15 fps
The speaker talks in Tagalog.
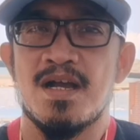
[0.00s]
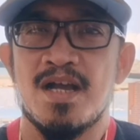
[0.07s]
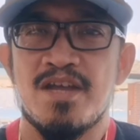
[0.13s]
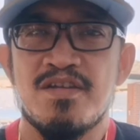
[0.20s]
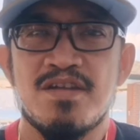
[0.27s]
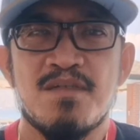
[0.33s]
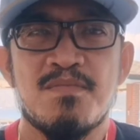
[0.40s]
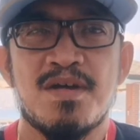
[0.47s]

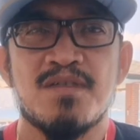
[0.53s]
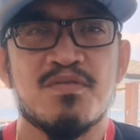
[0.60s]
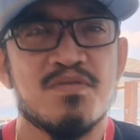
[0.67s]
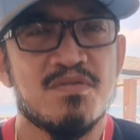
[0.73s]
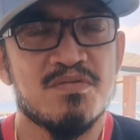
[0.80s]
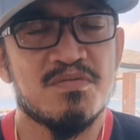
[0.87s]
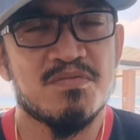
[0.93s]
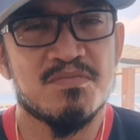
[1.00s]
Ngayon naman,
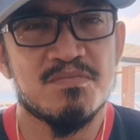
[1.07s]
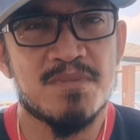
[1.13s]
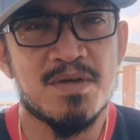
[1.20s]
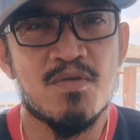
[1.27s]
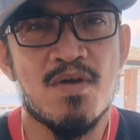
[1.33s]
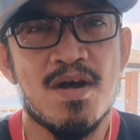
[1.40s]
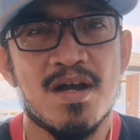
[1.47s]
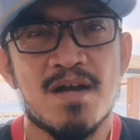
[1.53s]
kung
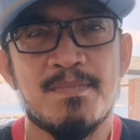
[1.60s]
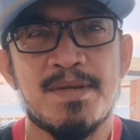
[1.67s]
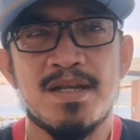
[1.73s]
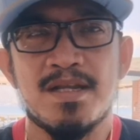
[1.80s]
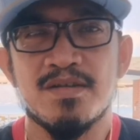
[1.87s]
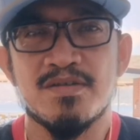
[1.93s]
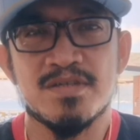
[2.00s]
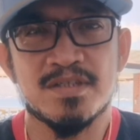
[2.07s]
baguhan ka pa
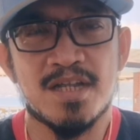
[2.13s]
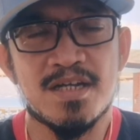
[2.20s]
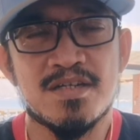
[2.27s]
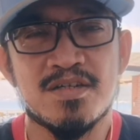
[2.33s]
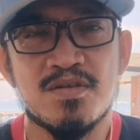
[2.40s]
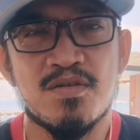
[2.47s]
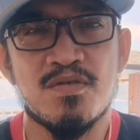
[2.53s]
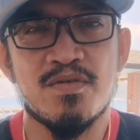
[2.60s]
lang, start
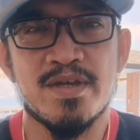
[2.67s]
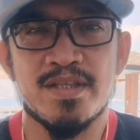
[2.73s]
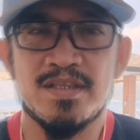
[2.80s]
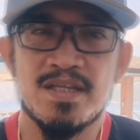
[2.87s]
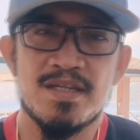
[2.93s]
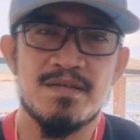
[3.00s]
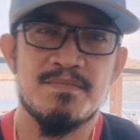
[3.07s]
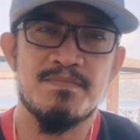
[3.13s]
slow
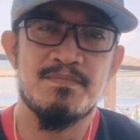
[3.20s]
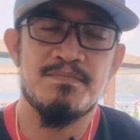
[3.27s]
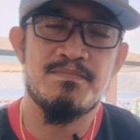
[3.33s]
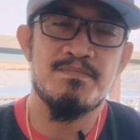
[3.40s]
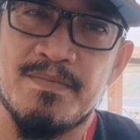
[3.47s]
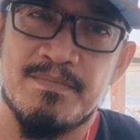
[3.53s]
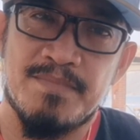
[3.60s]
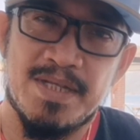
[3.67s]
and then
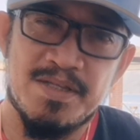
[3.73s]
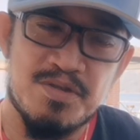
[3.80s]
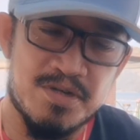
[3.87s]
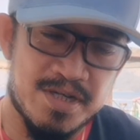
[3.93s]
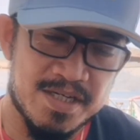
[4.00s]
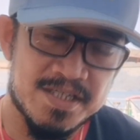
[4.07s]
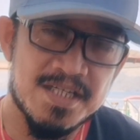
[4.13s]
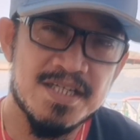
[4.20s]
build
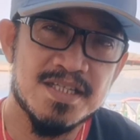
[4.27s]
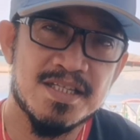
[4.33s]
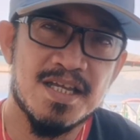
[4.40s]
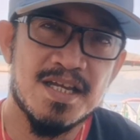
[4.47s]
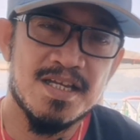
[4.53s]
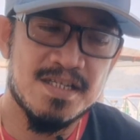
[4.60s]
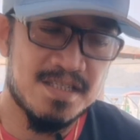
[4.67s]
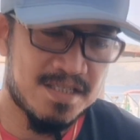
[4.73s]
your
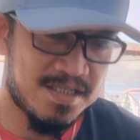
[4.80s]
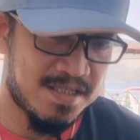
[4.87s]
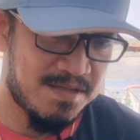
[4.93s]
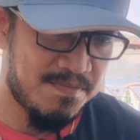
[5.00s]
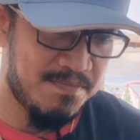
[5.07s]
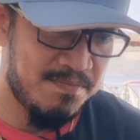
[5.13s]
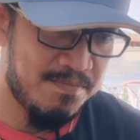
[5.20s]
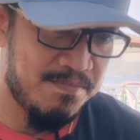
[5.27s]
resistance,
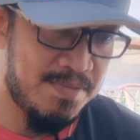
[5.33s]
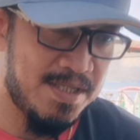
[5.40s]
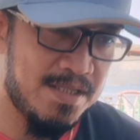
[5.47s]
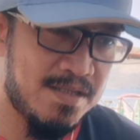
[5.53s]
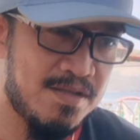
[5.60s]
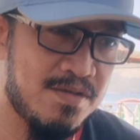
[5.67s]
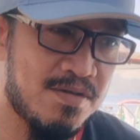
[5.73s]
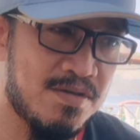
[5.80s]

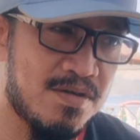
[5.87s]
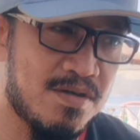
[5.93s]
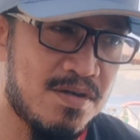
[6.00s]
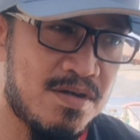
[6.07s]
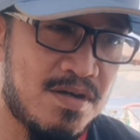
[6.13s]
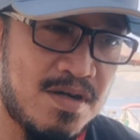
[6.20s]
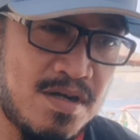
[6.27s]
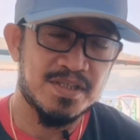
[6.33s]
build
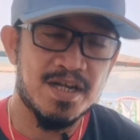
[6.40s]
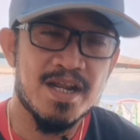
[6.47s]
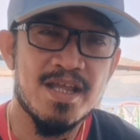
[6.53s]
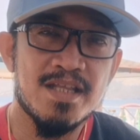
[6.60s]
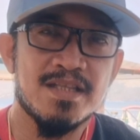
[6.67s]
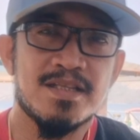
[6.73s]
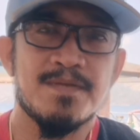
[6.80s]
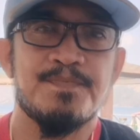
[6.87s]
your
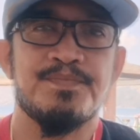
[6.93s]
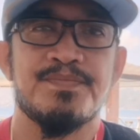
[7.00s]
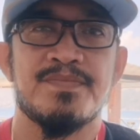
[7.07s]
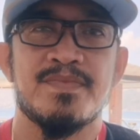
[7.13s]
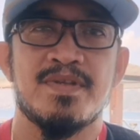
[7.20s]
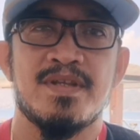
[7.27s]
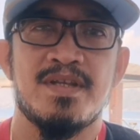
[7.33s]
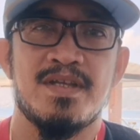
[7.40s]
strength,
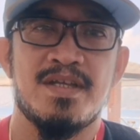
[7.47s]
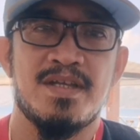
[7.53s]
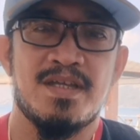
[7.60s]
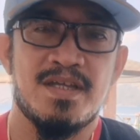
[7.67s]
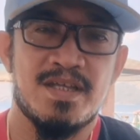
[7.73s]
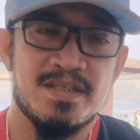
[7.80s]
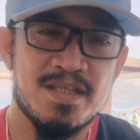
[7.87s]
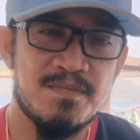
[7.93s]

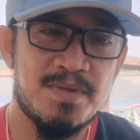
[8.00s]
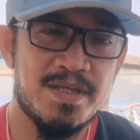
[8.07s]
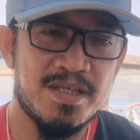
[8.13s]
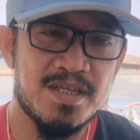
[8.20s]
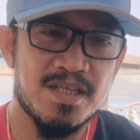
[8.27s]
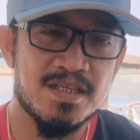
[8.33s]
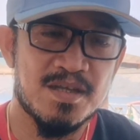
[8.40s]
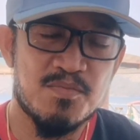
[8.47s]
and then
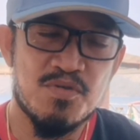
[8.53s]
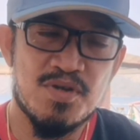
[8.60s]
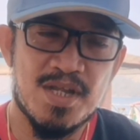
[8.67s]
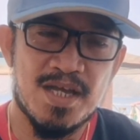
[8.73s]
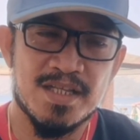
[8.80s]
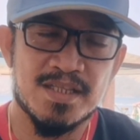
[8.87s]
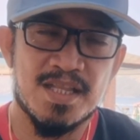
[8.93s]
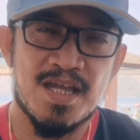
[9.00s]
makikita mo
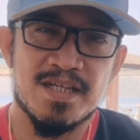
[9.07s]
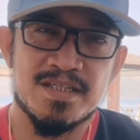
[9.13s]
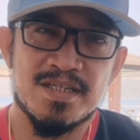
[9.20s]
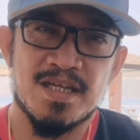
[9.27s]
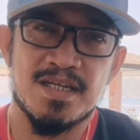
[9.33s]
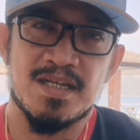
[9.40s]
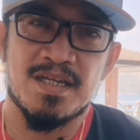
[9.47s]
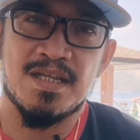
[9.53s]
lahat-lahat
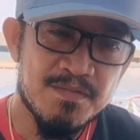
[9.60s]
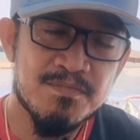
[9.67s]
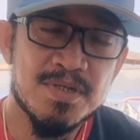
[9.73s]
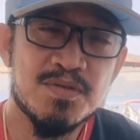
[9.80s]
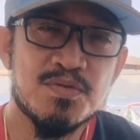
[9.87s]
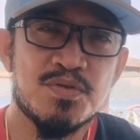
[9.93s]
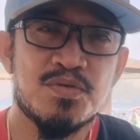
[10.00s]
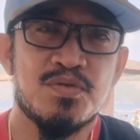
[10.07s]
yan,
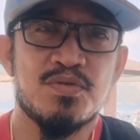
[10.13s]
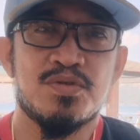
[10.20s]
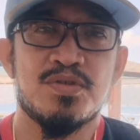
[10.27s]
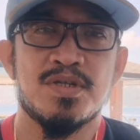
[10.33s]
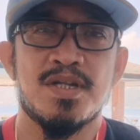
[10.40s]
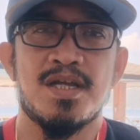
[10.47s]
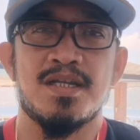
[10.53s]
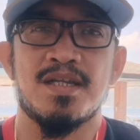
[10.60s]

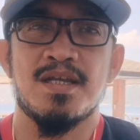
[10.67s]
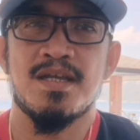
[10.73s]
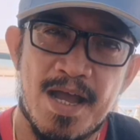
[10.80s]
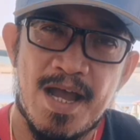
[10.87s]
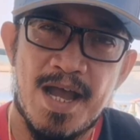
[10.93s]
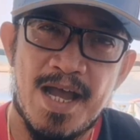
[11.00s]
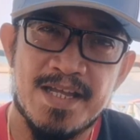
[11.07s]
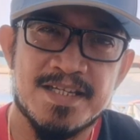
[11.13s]
masusolusyonan.
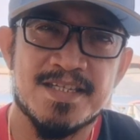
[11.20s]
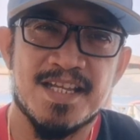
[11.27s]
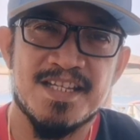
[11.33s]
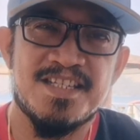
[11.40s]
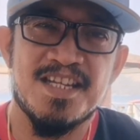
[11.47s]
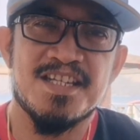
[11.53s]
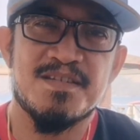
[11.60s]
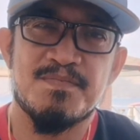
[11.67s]
I
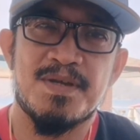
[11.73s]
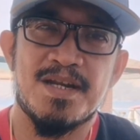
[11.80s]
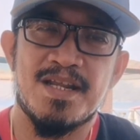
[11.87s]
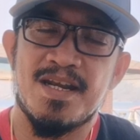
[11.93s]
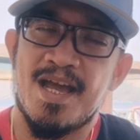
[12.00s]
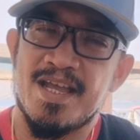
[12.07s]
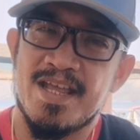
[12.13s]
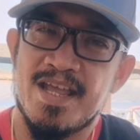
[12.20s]
suggest pa
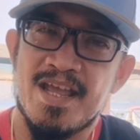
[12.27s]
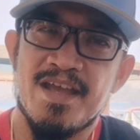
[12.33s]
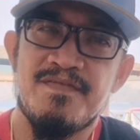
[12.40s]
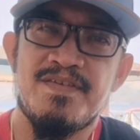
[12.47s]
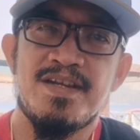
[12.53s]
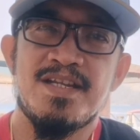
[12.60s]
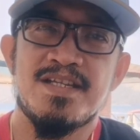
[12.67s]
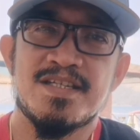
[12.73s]
rin, I
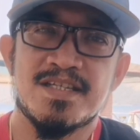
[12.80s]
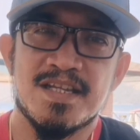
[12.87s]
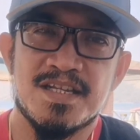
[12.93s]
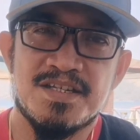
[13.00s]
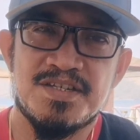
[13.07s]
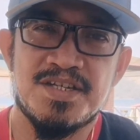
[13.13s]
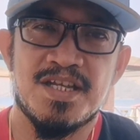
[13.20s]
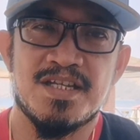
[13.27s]
heavily
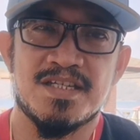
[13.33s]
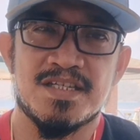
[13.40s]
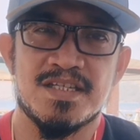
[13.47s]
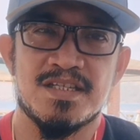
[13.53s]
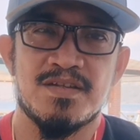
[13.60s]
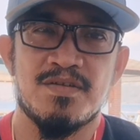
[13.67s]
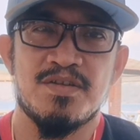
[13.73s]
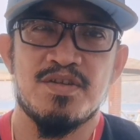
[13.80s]
suggest
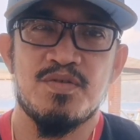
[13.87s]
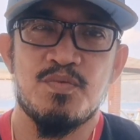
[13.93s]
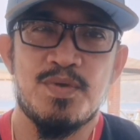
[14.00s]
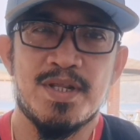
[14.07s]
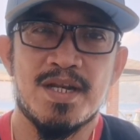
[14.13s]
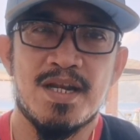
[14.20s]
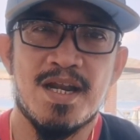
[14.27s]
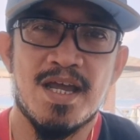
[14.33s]

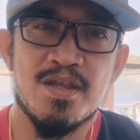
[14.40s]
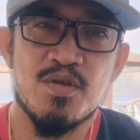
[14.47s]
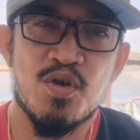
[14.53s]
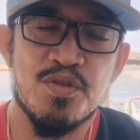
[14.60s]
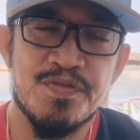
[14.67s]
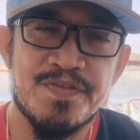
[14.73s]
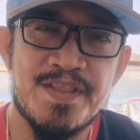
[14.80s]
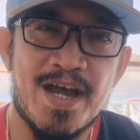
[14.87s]
we rely
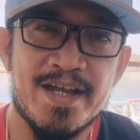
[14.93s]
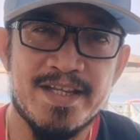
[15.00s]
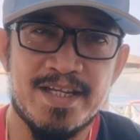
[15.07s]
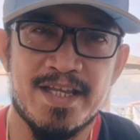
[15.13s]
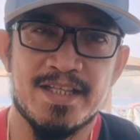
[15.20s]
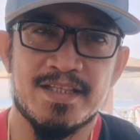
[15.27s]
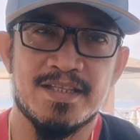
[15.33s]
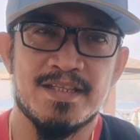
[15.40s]
on
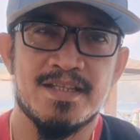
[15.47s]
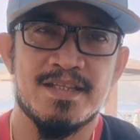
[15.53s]
diet